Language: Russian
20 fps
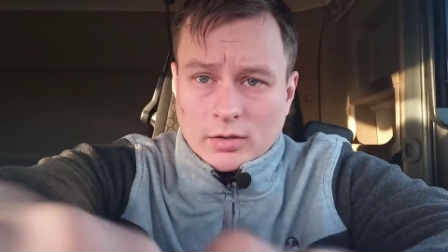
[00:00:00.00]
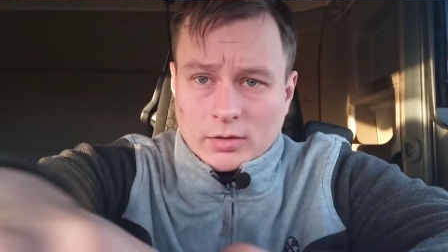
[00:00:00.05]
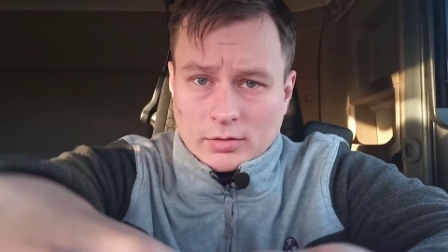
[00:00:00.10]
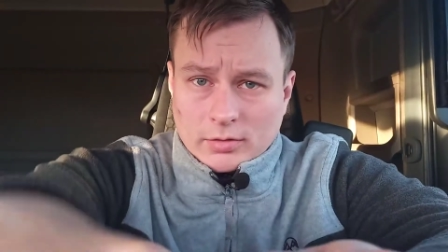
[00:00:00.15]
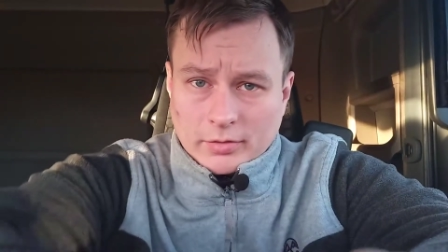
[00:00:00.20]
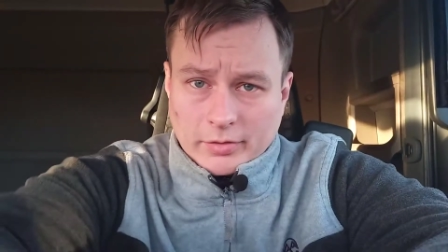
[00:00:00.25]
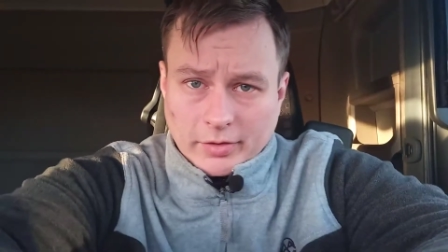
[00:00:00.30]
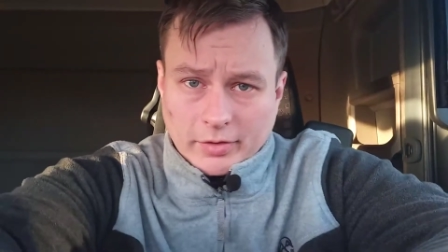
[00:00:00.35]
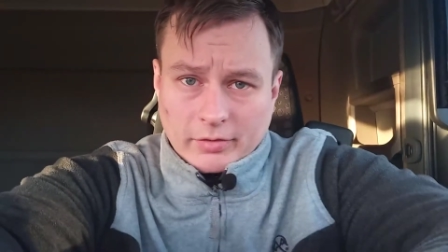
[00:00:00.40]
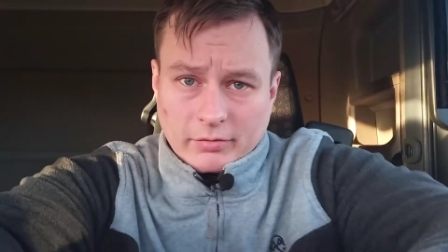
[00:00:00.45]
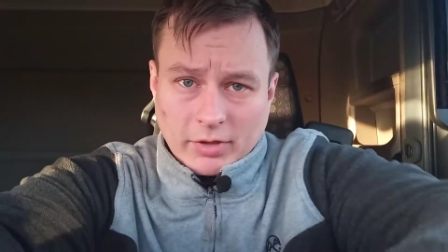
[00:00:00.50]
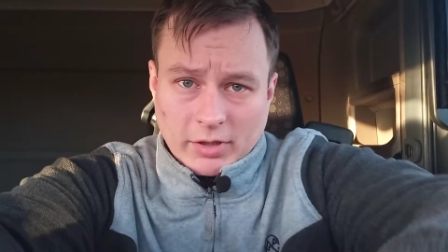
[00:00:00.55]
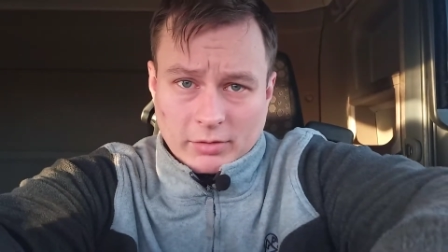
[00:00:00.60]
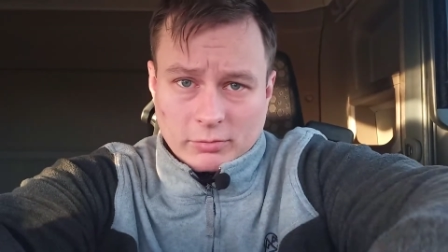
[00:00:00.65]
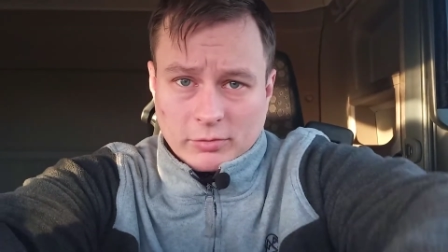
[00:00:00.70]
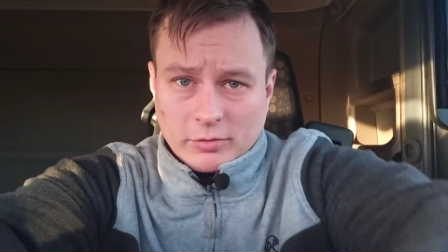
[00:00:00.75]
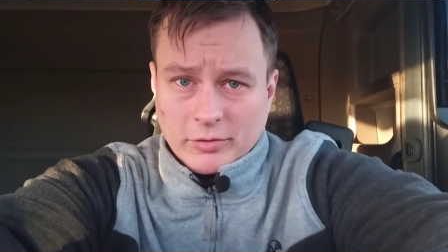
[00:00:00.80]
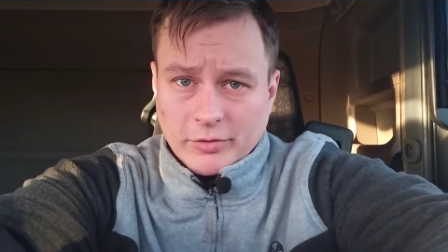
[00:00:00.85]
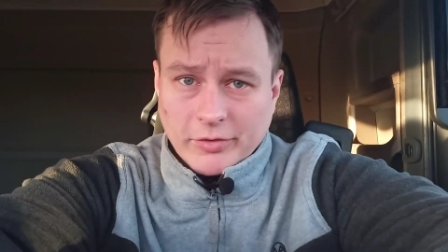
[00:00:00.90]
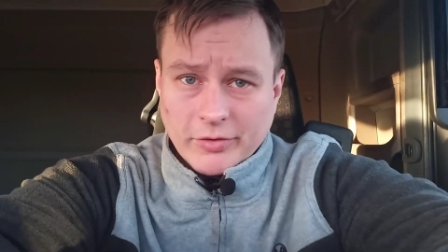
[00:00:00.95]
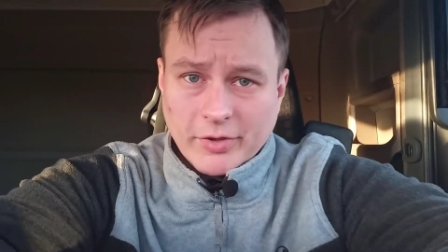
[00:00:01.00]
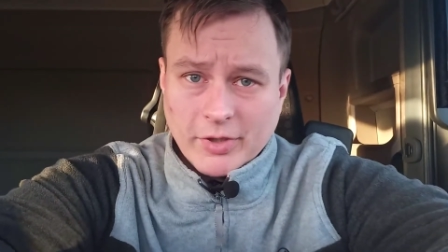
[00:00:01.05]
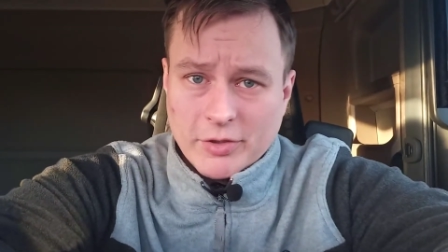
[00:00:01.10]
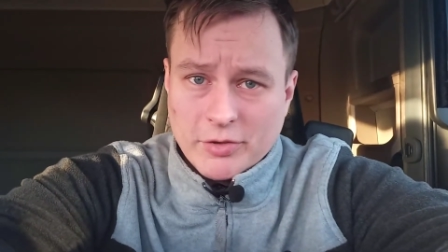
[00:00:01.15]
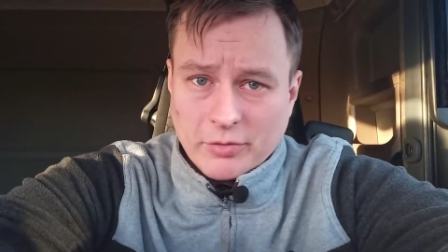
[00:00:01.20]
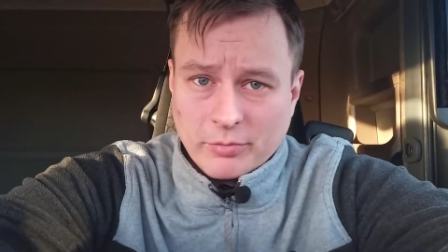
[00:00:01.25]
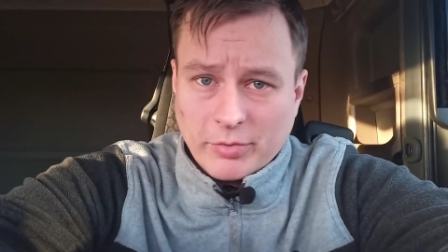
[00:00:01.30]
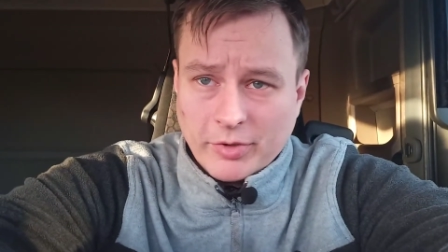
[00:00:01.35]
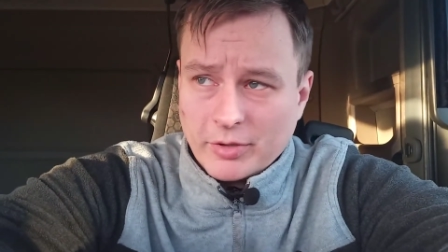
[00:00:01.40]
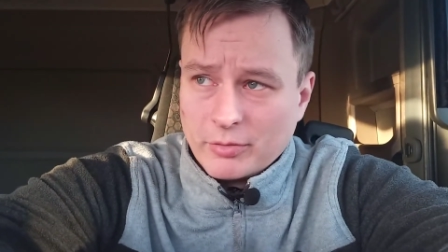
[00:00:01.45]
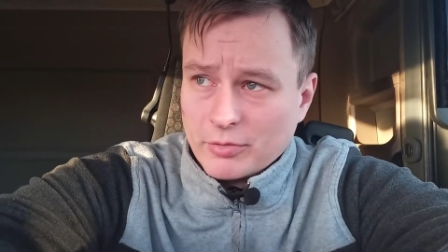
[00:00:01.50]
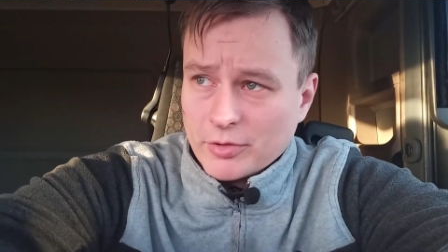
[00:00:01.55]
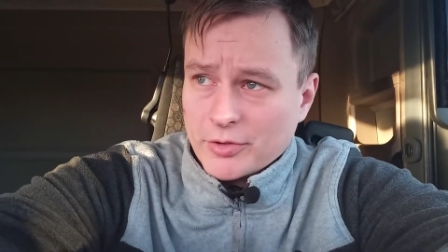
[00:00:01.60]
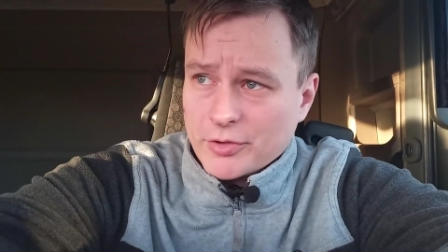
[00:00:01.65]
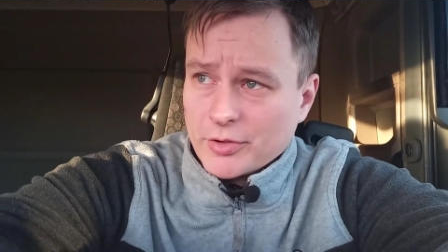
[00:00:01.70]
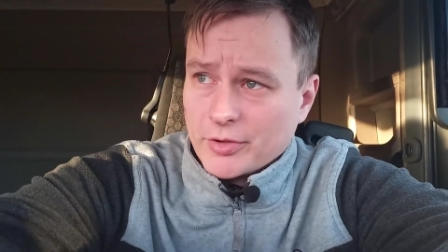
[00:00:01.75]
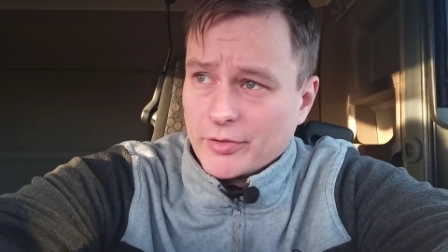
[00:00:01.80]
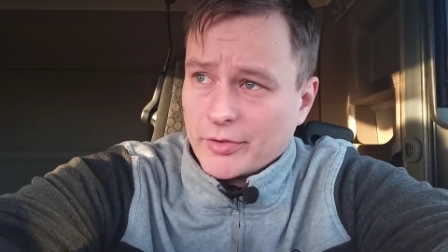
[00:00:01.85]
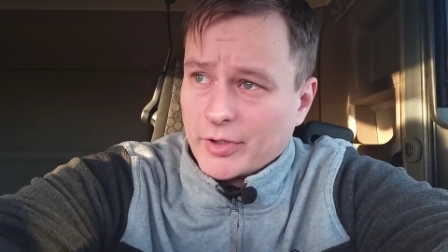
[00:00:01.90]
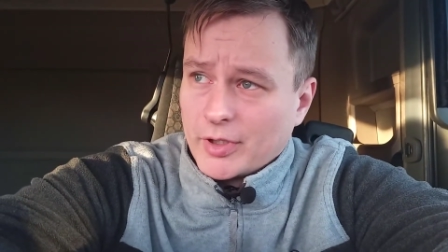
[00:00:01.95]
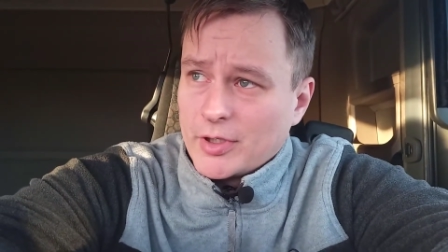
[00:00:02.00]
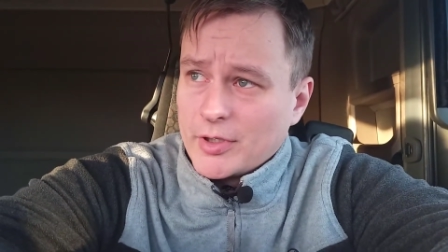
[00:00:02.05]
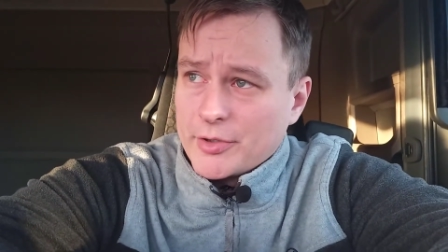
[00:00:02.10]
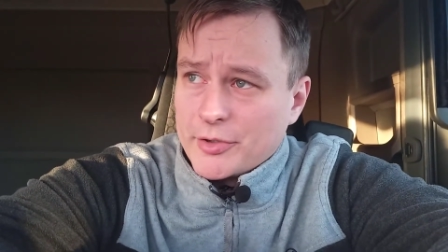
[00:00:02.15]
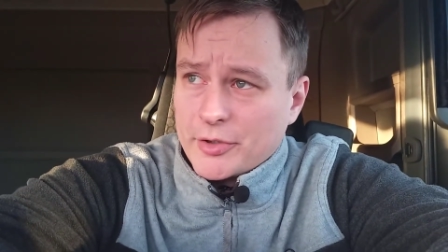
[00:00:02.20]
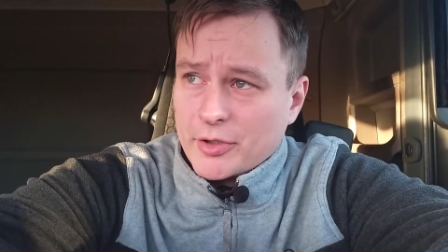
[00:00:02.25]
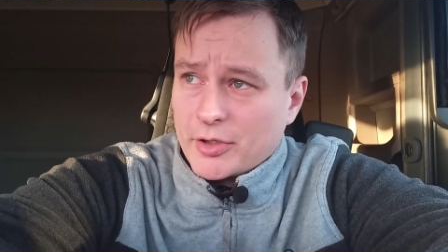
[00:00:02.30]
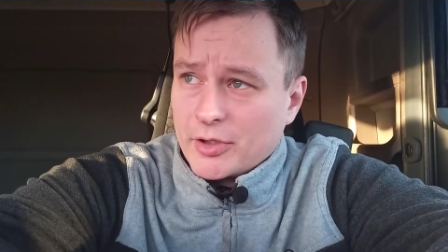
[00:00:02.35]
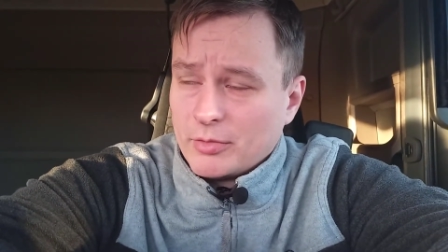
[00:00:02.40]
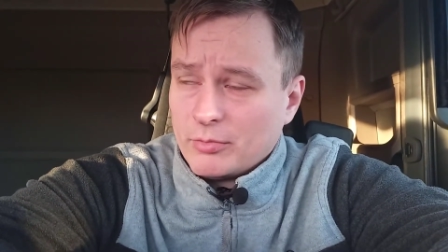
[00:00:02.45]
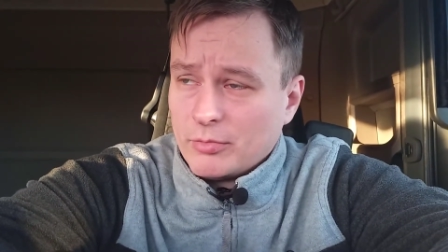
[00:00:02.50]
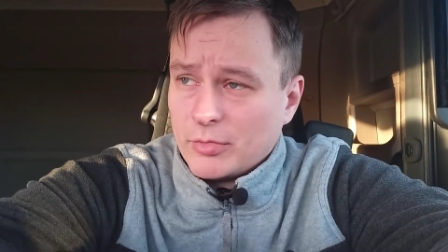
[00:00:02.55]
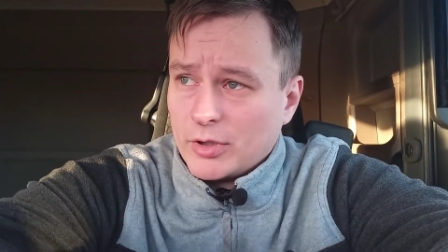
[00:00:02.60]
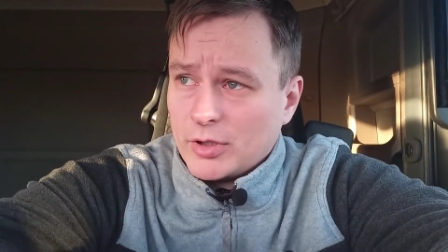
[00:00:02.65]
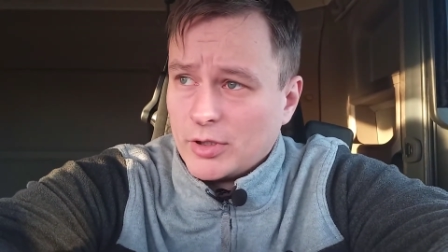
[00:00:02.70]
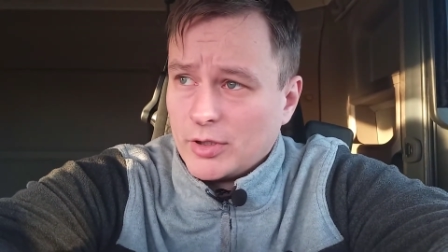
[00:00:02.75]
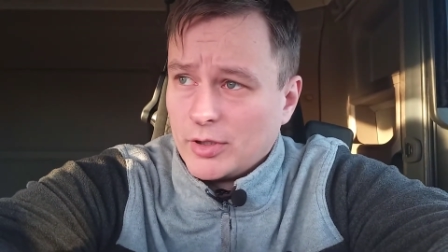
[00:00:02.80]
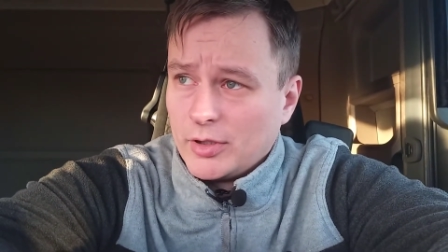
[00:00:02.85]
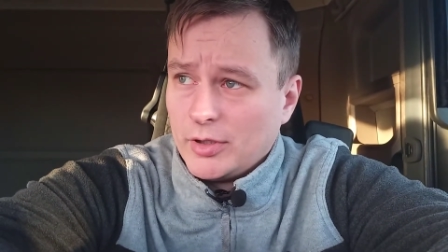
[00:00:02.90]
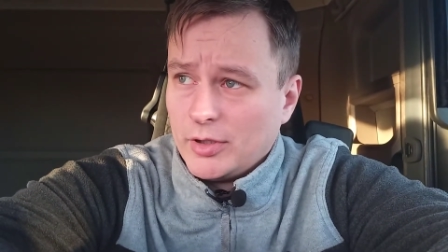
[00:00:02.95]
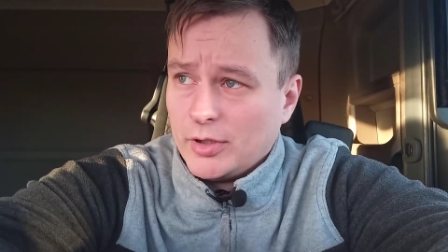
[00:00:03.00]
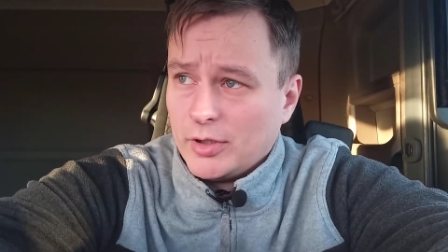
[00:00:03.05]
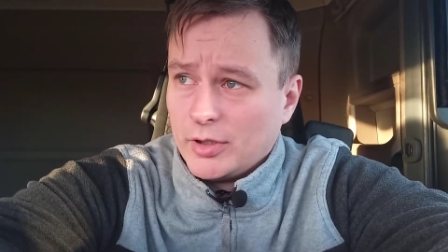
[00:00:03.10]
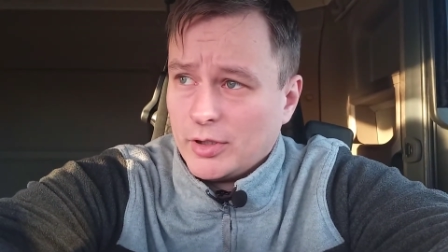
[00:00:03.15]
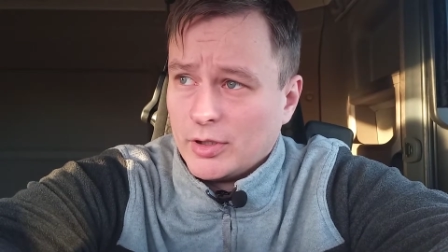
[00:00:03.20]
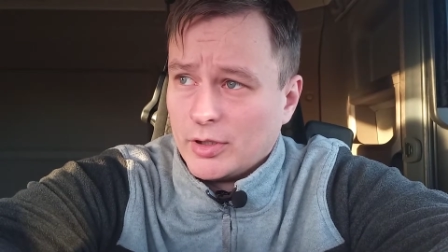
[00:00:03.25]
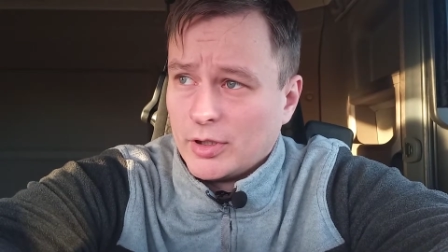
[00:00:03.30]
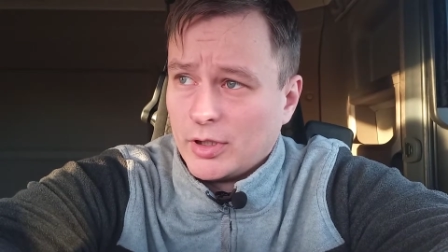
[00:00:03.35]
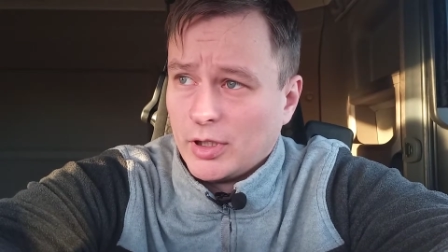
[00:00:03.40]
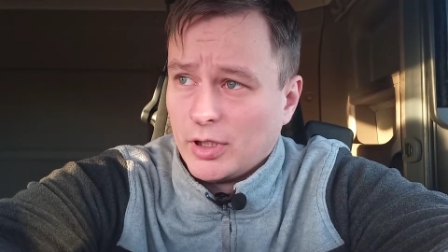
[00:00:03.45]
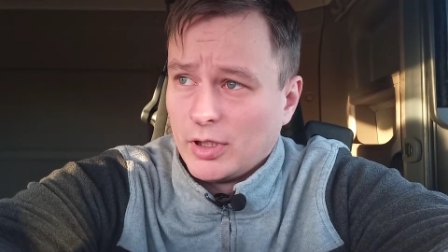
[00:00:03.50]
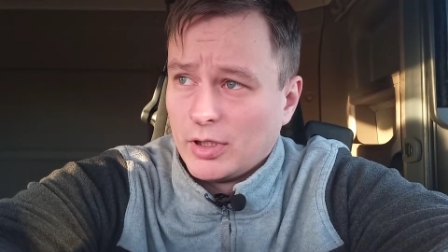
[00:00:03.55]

Э, созваниваются, значит, перевозчик с заказчиком и